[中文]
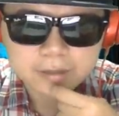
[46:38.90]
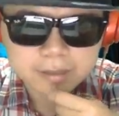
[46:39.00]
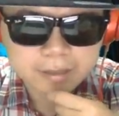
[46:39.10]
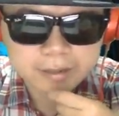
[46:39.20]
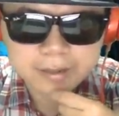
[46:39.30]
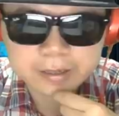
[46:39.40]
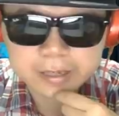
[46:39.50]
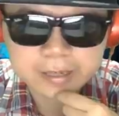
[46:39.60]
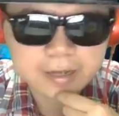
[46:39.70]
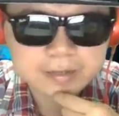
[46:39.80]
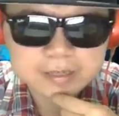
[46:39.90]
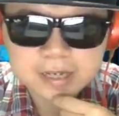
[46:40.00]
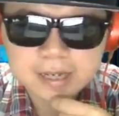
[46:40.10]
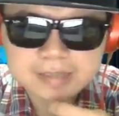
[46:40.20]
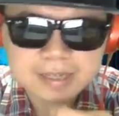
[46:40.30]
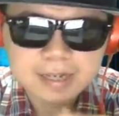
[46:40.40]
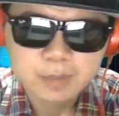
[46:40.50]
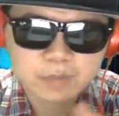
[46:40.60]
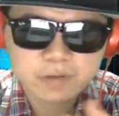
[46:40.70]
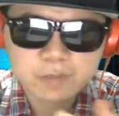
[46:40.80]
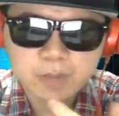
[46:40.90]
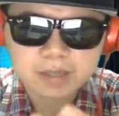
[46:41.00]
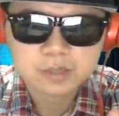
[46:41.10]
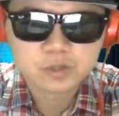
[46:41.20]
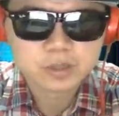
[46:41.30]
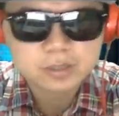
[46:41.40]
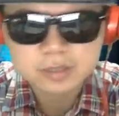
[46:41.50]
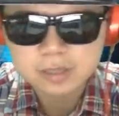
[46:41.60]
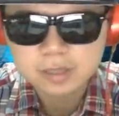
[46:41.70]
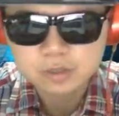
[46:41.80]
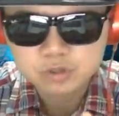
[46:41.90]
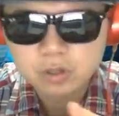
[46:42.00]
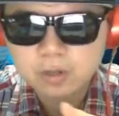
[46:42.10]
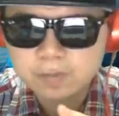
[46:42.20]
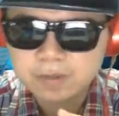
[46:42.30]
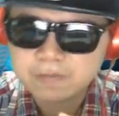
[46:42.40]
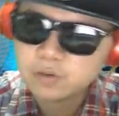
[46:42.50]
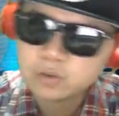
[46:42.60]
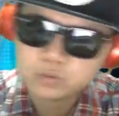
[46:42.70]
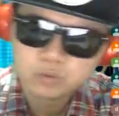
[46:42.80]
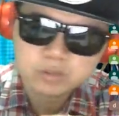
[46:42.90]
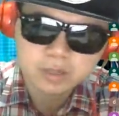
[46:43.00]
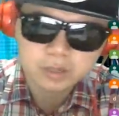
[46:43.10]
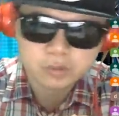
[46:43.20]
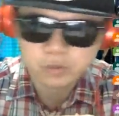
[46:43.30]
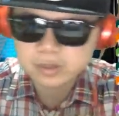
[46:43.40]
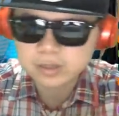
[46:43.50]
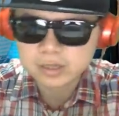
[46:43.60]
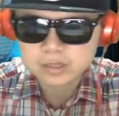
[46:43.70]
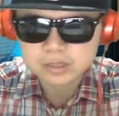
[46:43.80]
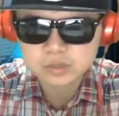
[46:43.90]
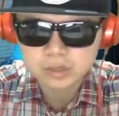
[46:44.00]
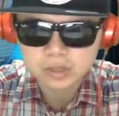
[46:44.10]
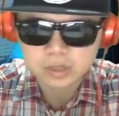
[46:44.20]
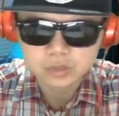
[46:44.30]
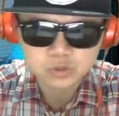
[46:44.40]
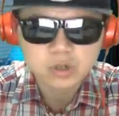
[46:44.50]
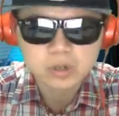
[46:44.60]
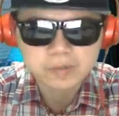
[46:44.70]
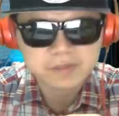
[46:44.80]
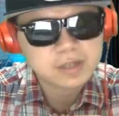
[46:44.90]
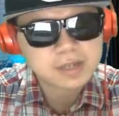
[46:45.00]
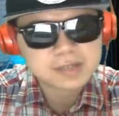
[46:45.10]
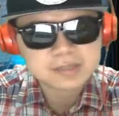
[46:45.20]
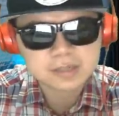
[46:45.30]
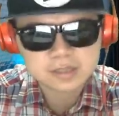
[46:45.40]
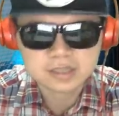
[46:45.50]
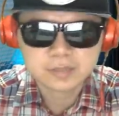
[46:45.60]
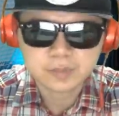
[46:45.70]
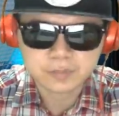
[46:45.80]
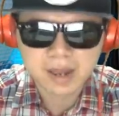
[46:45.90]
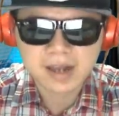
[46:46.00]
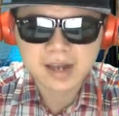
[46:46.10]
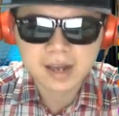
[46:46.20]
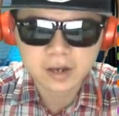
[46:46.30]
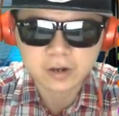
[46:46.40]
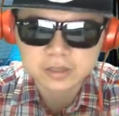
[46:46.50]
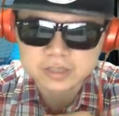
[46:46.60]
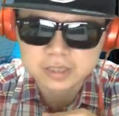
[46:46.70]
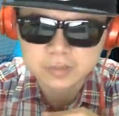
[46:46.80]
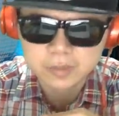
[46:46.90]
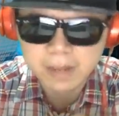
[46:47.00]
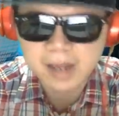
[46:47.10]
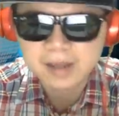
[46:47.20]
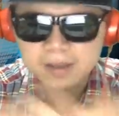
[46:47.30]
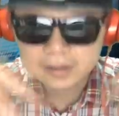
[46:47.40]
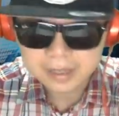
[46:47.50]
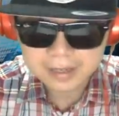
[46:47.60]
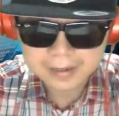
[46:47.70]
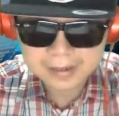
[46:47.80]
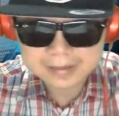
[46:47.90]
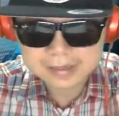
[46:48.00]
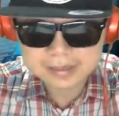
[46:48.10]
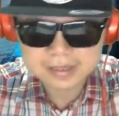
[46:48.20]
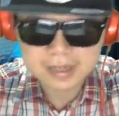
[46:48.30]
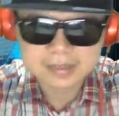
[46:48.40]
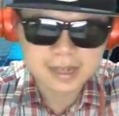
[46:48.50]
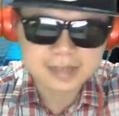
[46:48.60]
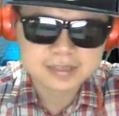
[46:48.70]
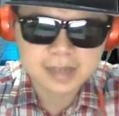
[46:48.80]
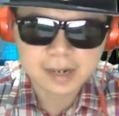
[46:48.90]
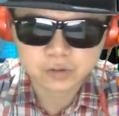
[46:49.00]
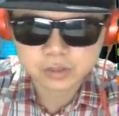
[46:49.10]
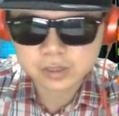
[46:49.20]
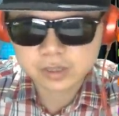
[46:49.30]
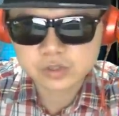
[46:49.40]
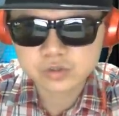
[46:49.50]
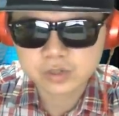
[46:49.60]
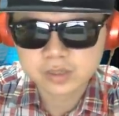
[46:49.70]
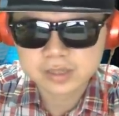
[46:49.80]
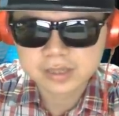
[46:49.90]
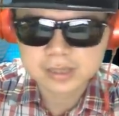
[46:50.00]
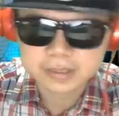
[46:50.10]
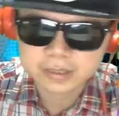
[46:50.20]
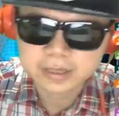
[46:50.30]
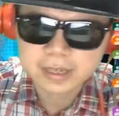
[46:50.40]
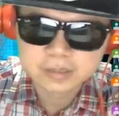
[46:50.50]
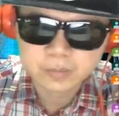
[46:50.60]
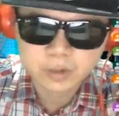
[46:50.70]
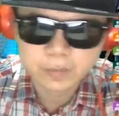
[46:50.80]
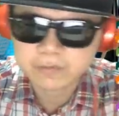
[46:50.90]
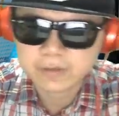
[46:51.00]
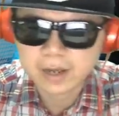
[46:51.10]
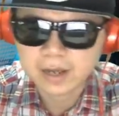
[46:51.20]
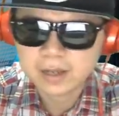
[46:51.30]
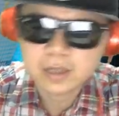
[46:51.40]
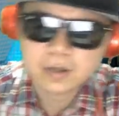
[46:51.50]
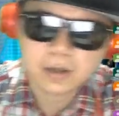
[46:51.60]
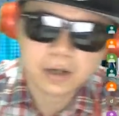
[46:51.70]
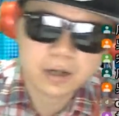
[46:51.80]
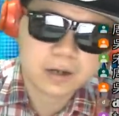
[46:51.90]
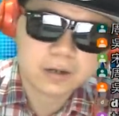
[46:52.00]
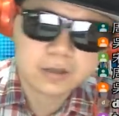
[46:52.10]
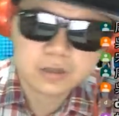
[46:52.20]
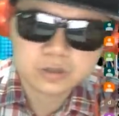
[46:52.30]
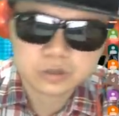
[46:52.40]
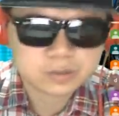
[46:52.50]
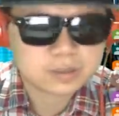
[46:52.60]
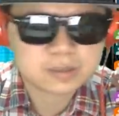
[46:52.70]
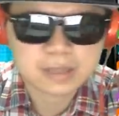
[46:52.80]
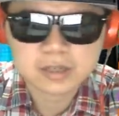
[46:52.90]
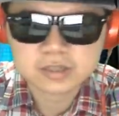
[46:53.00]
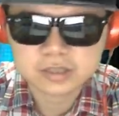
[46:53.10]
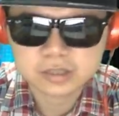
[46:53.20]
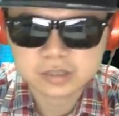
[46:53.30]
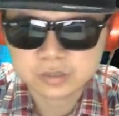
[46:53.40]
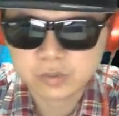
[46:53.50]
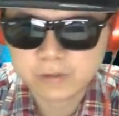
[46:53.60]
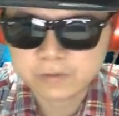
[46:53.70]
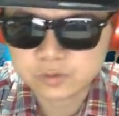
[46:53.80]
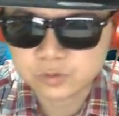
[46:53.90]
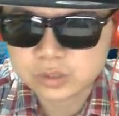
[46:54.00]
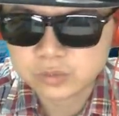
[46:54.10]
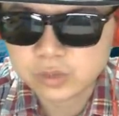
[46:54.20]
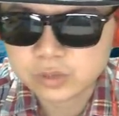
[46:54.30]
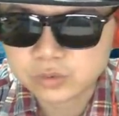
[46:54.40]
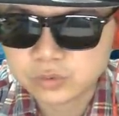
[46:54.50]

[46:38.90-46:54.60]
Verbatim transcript: 那也让大家来猜个比分吧。你觉得这个最后的比分会多少呢？我个人是觉得最后的比分应该是二十一比八呢哈，二十一比八。大家也可以在底下猜一下。我个人是觉得张燕仪应该是没有办法，呃。能拿到十十位数十位数，